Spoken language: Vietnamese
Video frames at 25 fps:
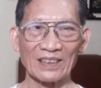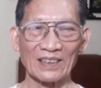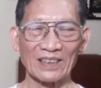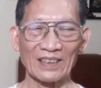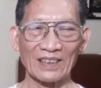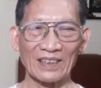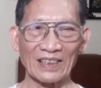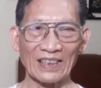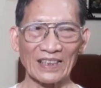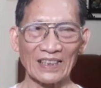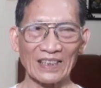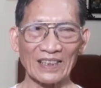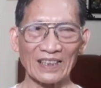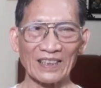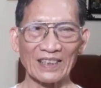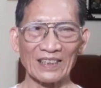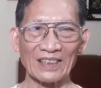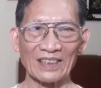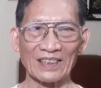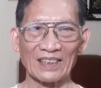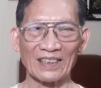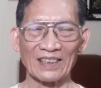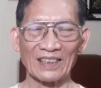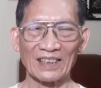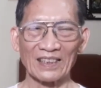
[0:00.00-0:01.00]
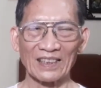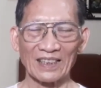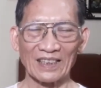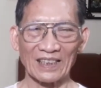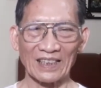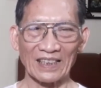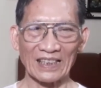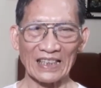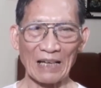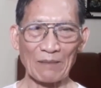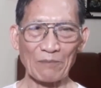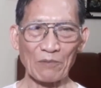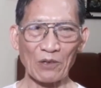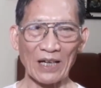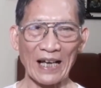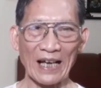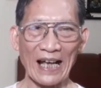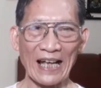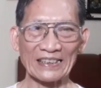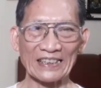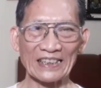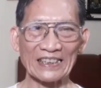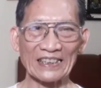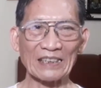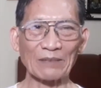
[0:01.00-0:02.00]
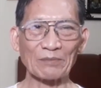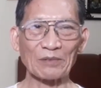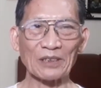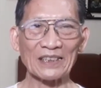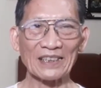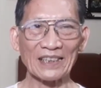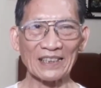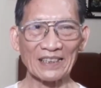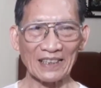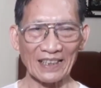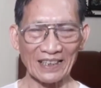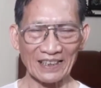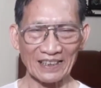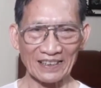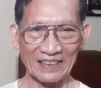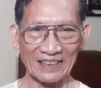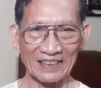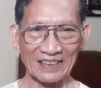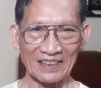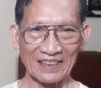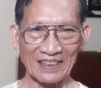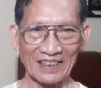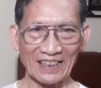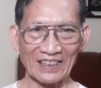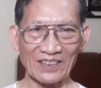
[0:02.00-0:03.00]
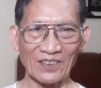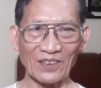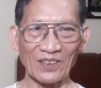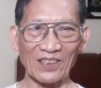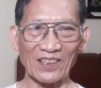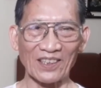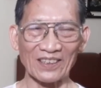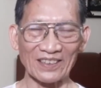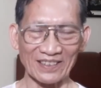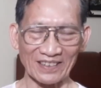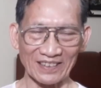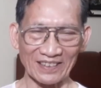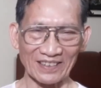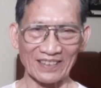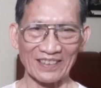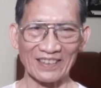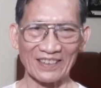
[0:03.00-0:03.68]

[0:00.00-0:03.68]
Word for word: khi năm 1994 đấy khi tôi còn